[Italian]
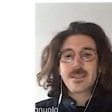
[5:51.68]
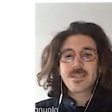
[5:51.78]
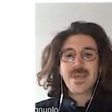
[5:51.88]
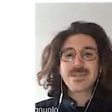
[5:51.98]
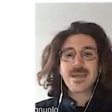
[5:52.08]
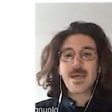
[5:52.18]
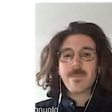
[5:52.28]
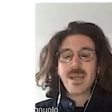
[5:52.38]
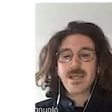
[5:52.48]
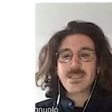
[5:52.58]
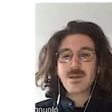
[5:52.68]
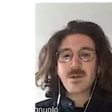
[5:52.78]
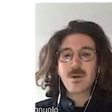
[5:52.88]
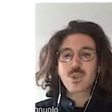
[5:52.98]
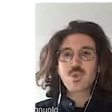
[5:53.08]
spesa in
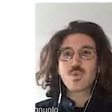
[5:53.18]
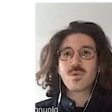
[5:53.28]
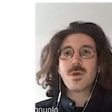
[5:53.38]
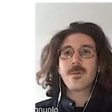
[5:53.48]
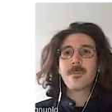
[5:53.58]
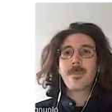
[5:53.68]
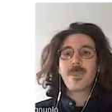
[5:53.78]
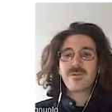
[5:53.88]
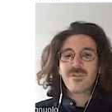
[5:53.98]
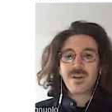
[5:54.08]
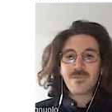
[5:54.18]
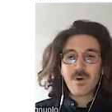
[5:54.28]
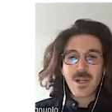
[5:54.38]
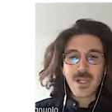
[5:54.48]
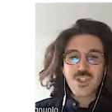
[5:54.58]
applicazione allo studio,
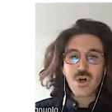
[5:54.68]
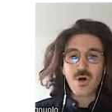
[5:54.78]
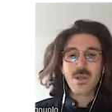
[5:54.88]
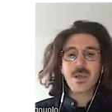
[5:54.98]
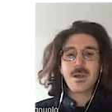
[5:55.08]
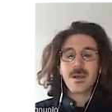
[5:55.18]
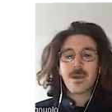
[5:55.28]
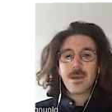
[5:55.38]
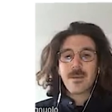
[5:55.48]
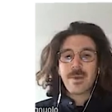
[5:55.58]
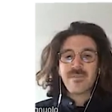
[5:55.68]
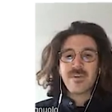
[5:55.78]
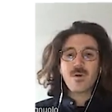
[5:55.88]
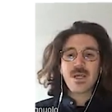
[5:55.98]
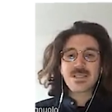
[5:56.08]
fervore nei giochi,
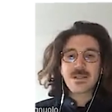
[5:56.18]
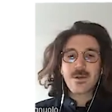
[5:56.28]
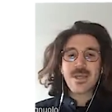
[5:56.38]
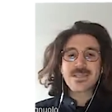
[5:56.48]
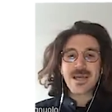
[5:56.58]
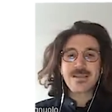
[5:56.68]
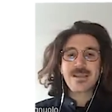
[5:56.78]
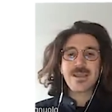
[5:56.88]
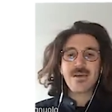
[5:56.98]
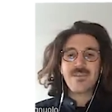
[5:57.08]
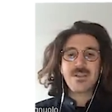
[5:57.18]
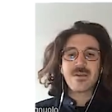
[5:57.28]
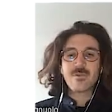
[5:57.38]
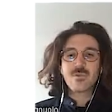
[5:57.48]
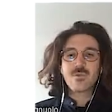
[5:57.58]
prefigurazione esatta della
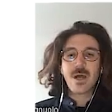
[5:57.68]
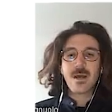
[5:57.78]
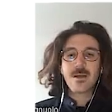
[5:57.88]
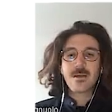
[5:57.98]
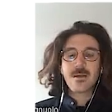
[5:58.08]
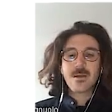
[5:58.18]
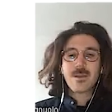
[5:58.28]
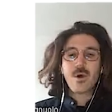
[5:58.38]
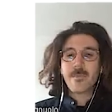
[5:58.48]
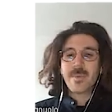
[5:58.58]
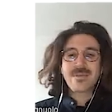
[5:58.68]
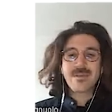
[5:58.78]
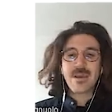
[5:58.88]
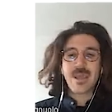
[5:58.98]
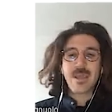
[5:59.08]
vita futura, non per
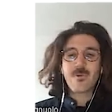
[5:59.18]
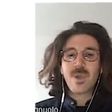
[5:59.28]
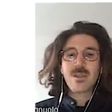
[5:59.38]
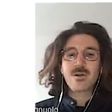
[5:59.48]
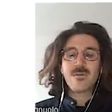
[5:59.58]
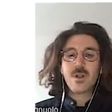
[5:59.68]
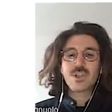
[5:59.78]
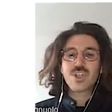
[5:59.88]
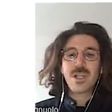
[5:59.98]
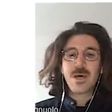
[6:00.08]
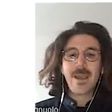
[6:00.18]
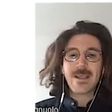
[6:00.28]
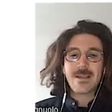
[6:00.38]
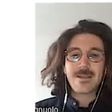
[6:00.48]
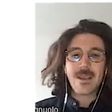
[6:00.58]
te che inquieto volgi la
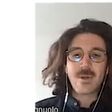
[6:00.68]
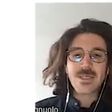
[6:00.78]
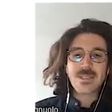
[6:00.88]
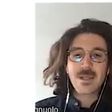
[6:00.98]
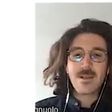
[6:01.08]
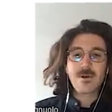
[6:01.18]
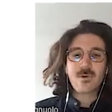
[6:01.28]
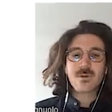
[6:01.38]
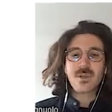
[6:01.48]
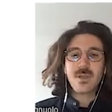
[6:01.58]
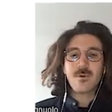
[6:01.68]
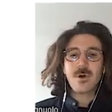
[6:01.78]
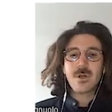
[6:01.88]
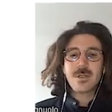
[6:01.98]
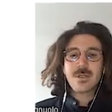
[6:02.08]
mente in un assillo
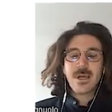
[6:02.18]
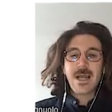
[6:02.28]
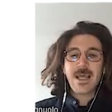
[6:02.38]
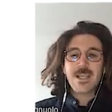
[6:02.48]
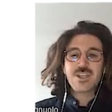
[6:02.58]
continuo, alla